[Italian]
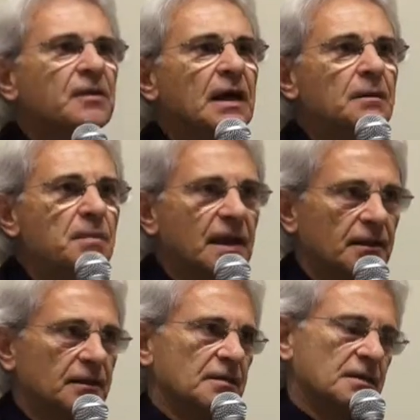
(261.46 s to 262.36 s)

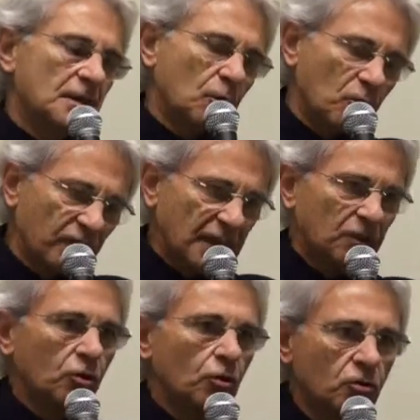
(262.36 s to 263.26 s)
finalmente si stanno
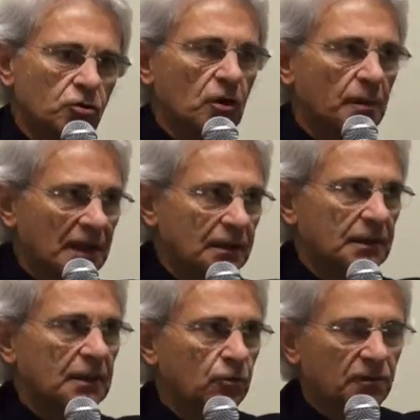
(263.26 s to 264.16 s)
muovendo non
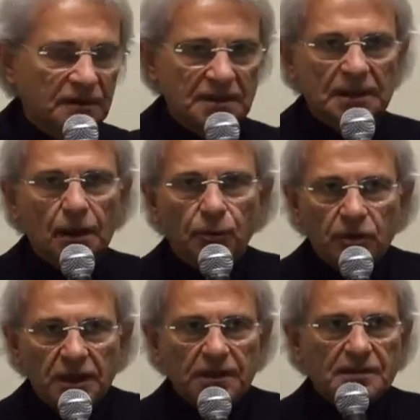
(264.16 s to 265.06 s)
solamente le università
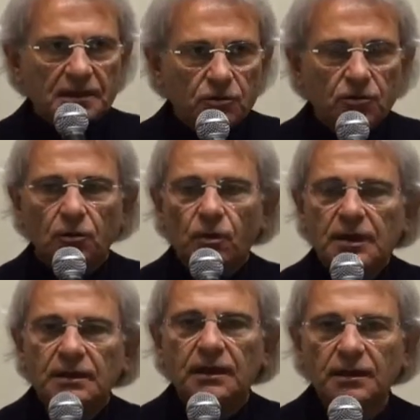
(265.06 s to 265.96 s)
pugliesi che sono
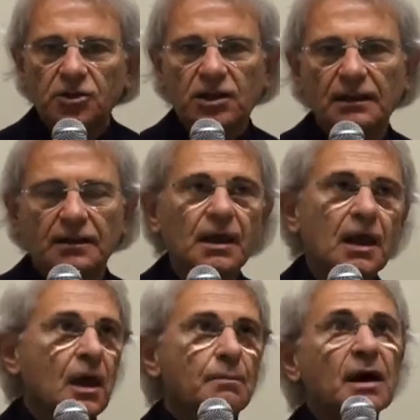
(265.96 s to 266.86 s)
quelle danneggiate,
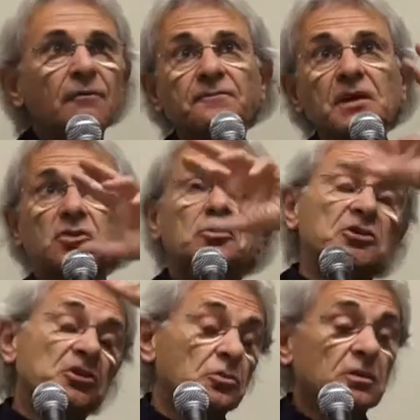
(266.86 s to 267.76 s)
ma visto
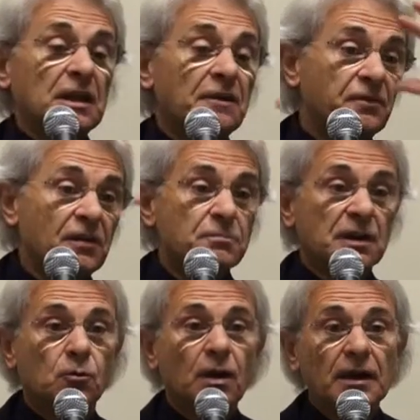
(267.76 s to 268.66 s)
ci sono delle firme
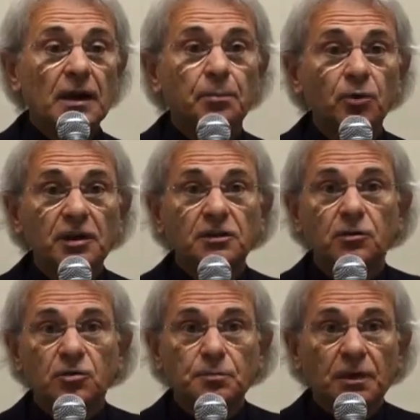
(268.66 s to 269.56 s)
di qualche
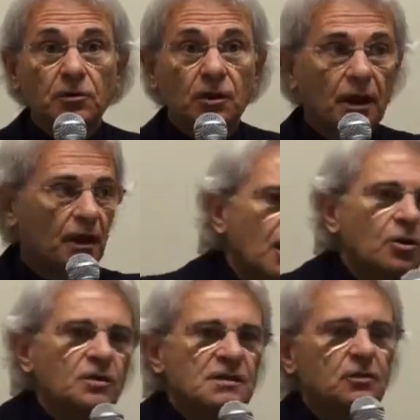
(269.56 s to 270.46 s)
politico, spero che
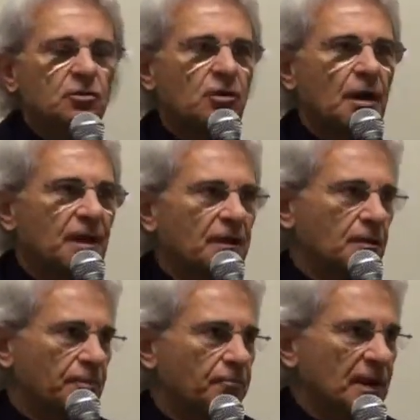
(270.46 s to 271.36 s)
non siano
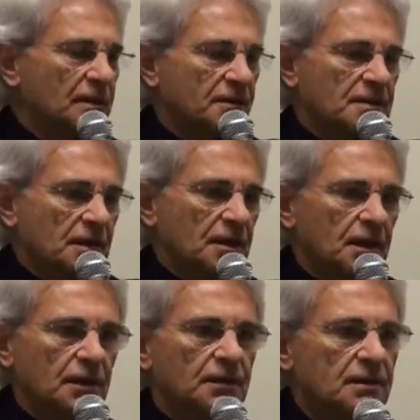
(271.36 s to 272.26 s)
solamente per mettersi
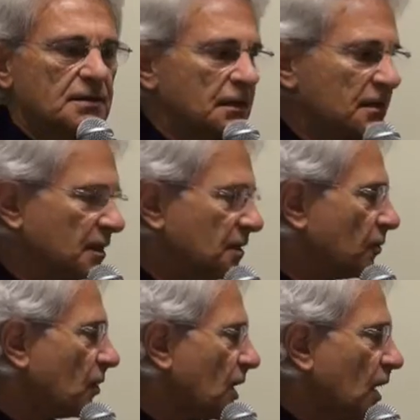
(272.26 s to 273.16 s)
il, il
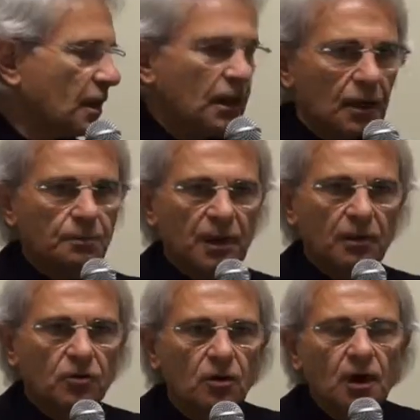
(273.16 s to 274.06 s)
distintivo eh, certo. eh, al
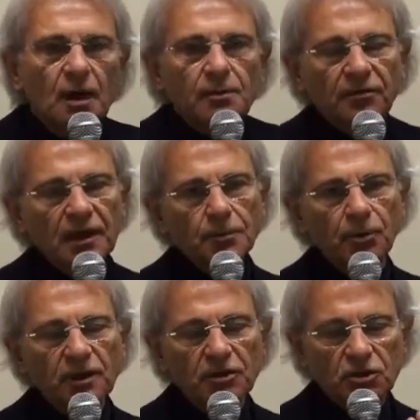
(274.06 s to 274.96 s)
petto, perché i
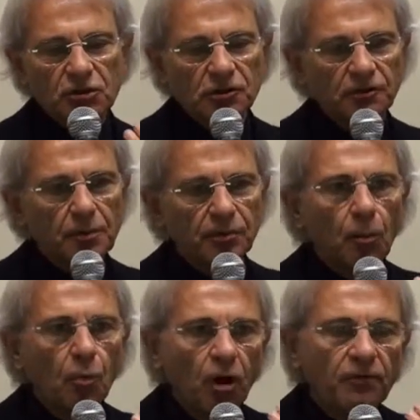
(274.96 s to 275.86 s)
politici si
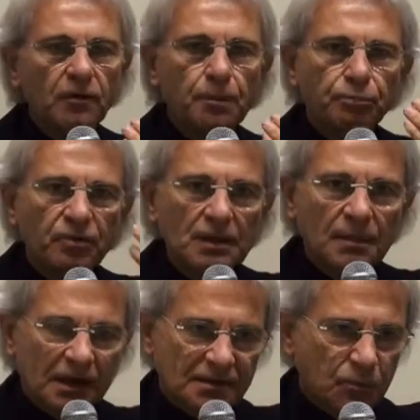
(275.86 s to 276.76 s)
dovrebbero muovere
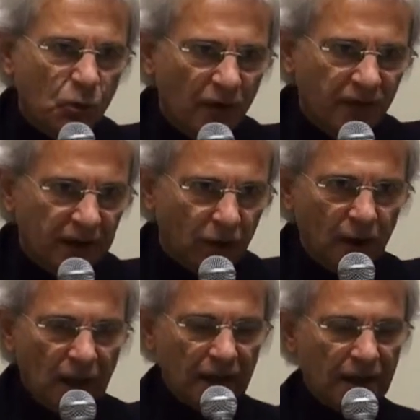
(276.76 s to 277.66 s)
prima che si
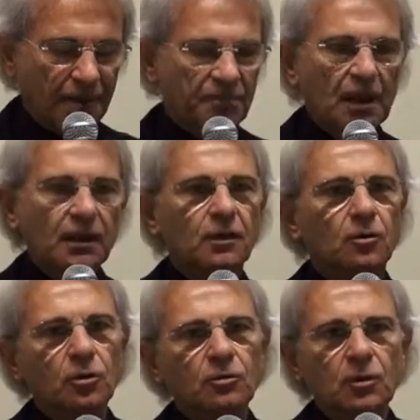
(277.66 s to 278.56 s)
muovano eh, la, i
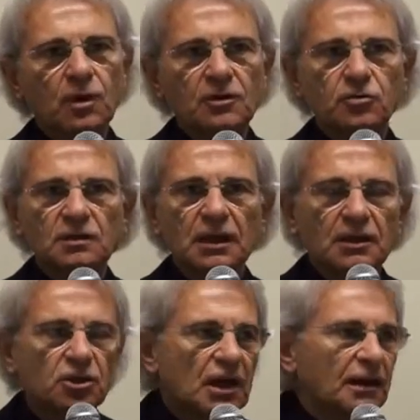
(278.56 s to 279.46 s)
coloro i quali sono
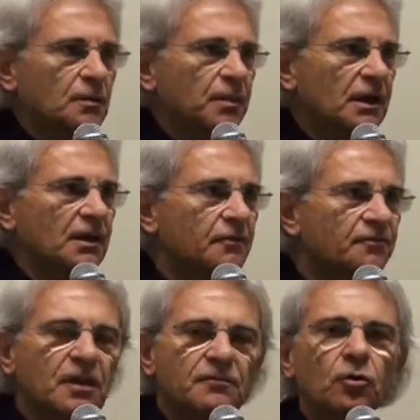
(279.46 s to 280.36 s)
danneggiati, perché
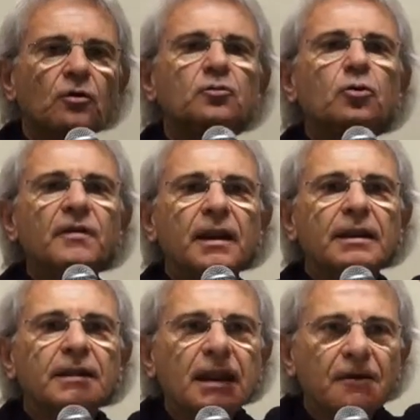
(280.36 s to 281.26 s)
vivono dove,
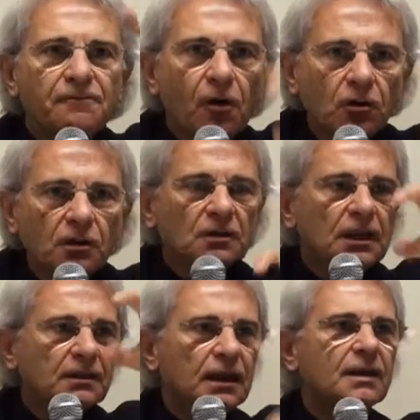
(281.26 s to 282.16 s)
nella
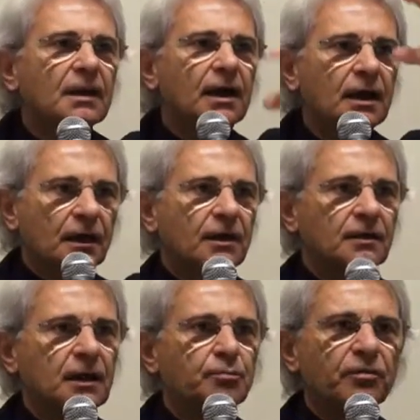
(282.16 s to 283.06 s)
fonte della,
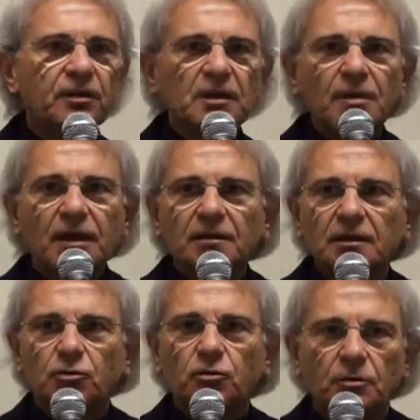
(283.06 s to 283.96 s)
eh, dei provvedimenti
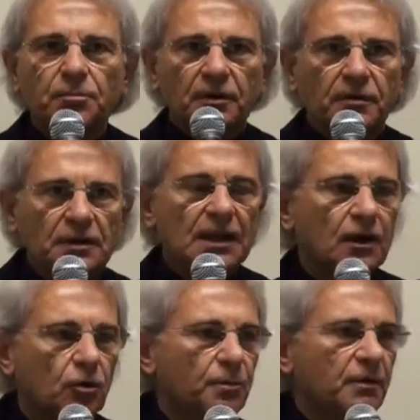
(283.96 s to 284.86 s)
che sono per, di
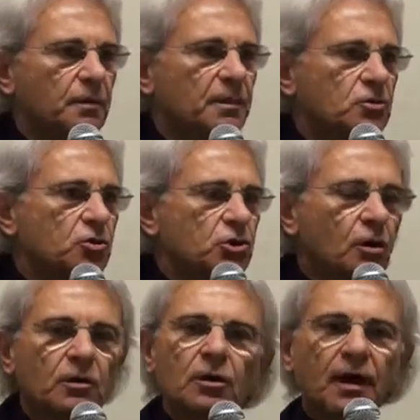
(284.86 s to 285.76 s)
danno per il
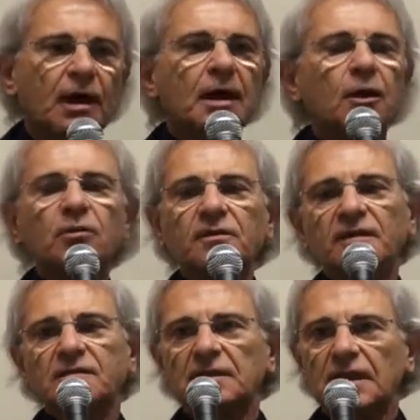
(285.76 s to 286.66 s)
mezzogiorno. Allora le
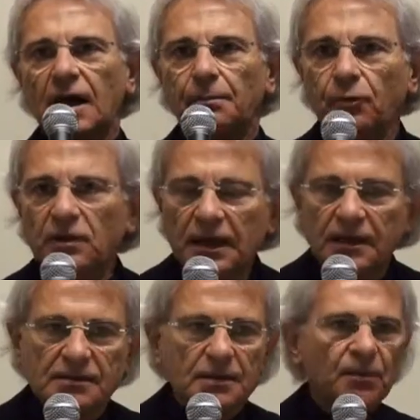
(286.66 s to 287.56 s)
università
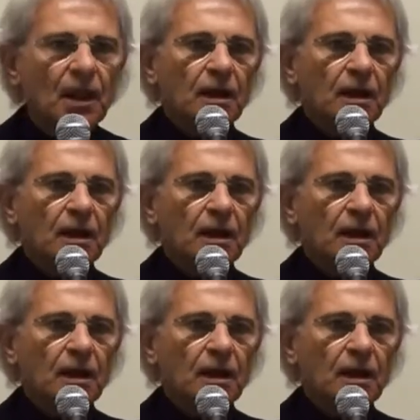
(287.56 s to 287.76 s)
pugliesi